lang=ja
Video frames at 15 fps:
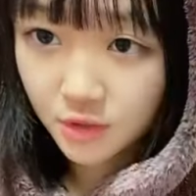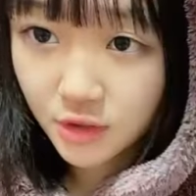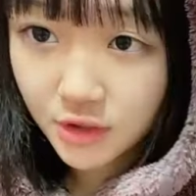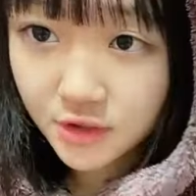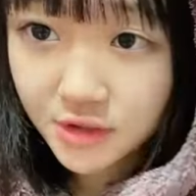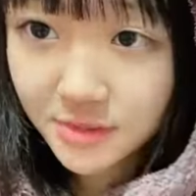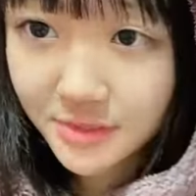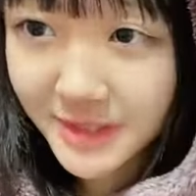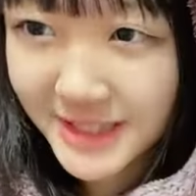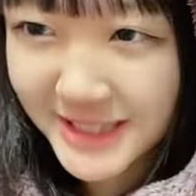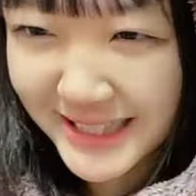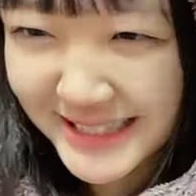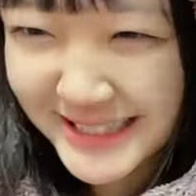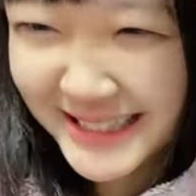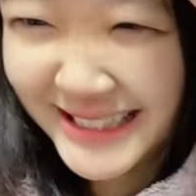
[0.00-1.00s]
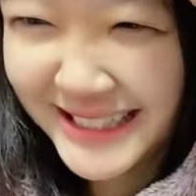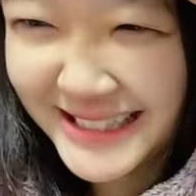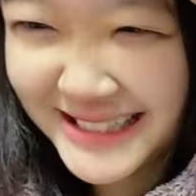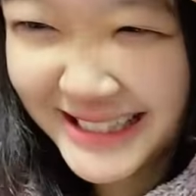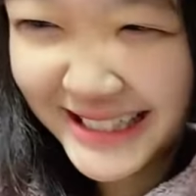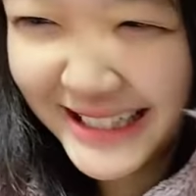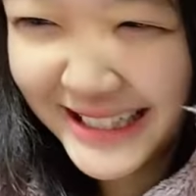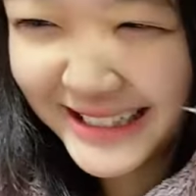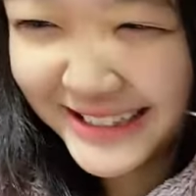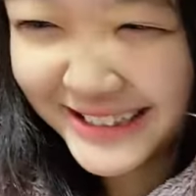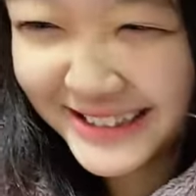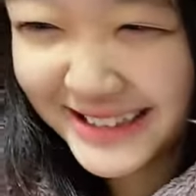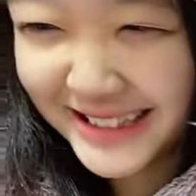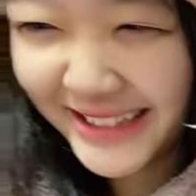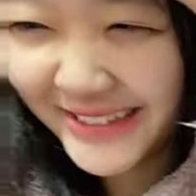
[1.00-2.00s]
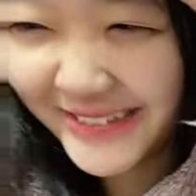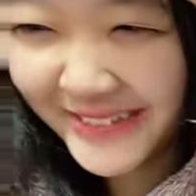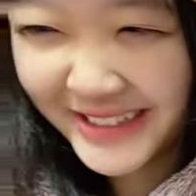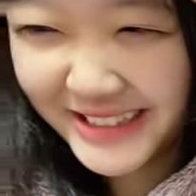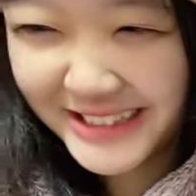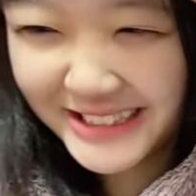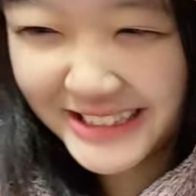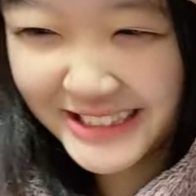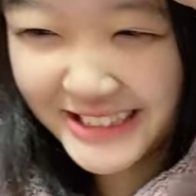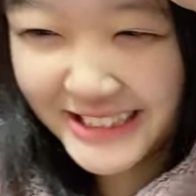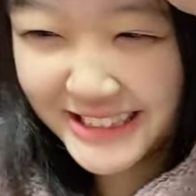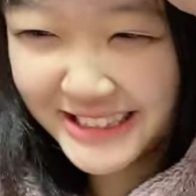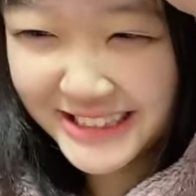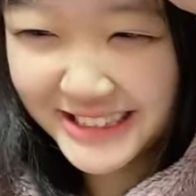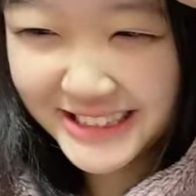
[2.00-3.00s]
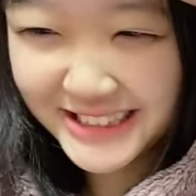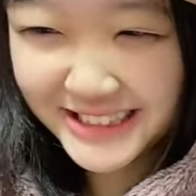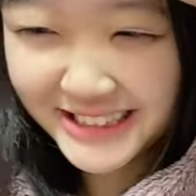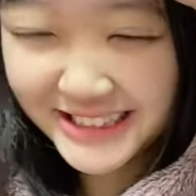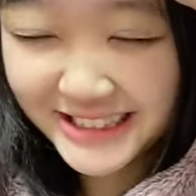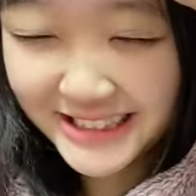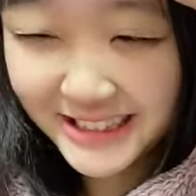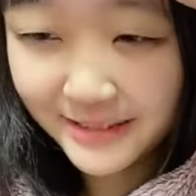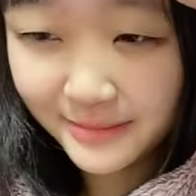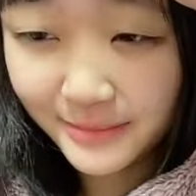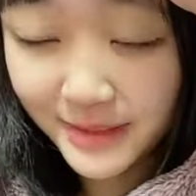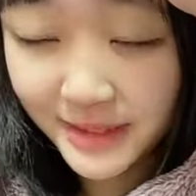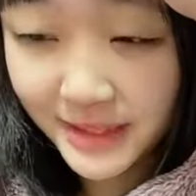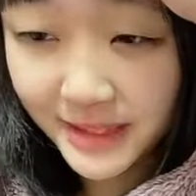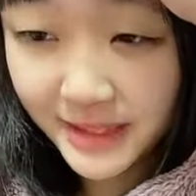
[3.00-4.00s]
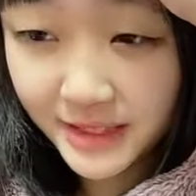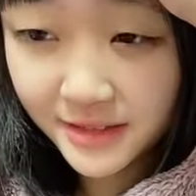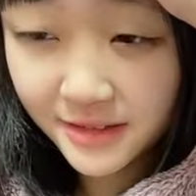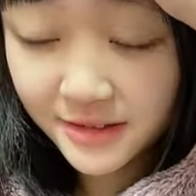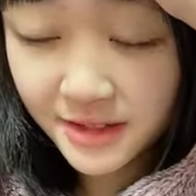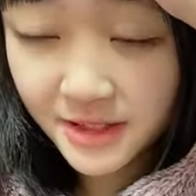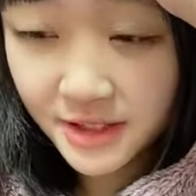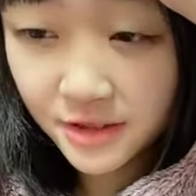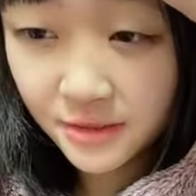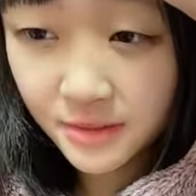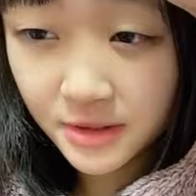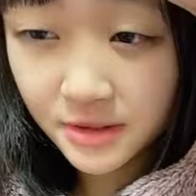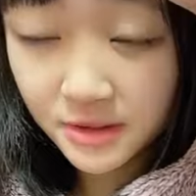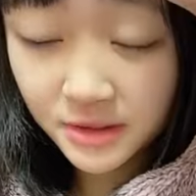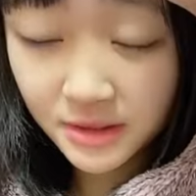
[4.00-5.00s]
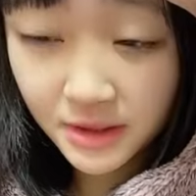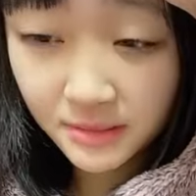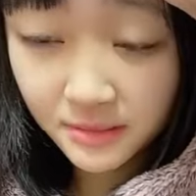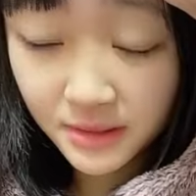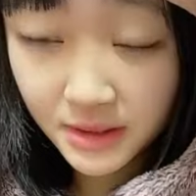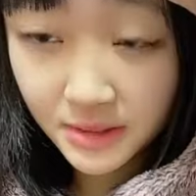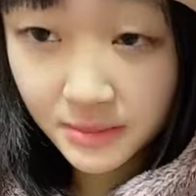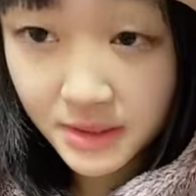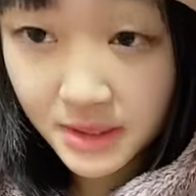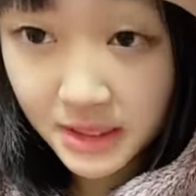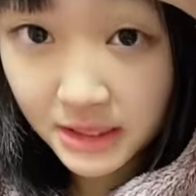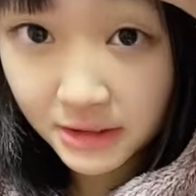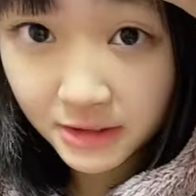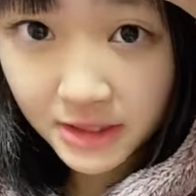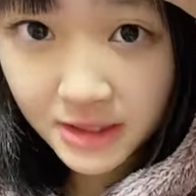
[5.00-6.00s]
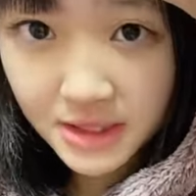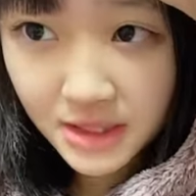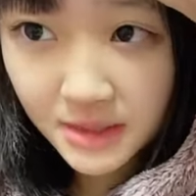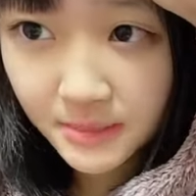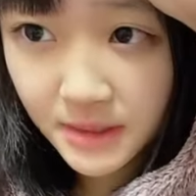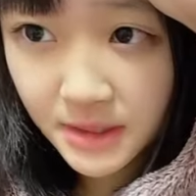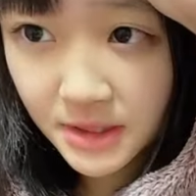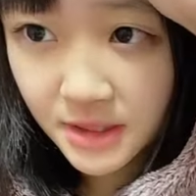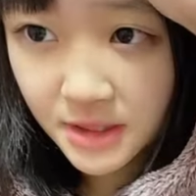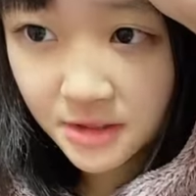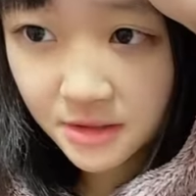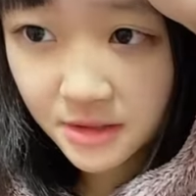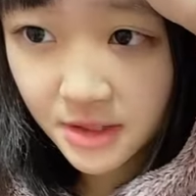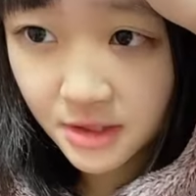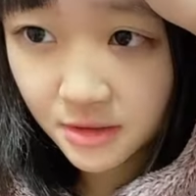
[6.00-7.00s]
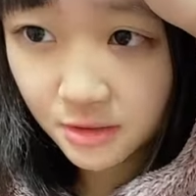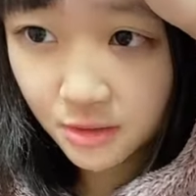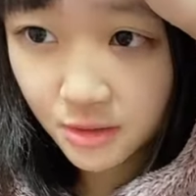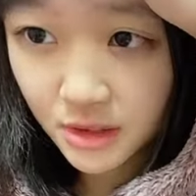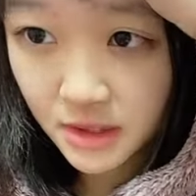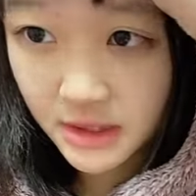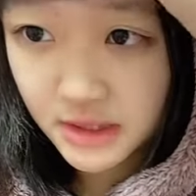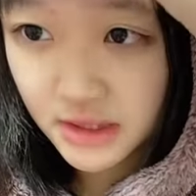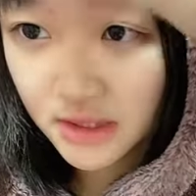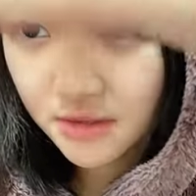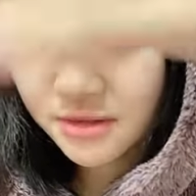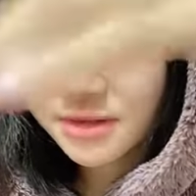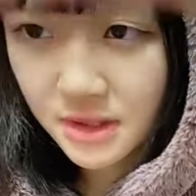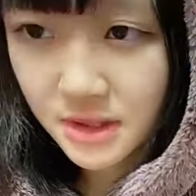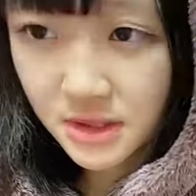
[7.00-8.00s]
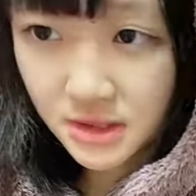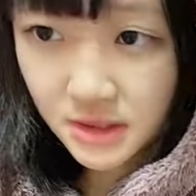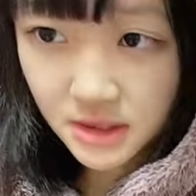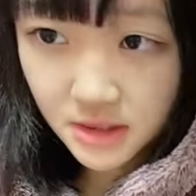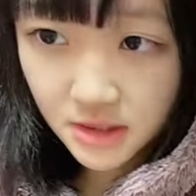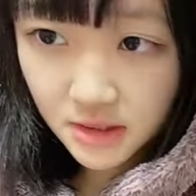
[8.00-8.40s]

予約済みですさすがですありがとうございますメタリックイーソベルアの販売ありますか私はメタリックになることはなさそうですね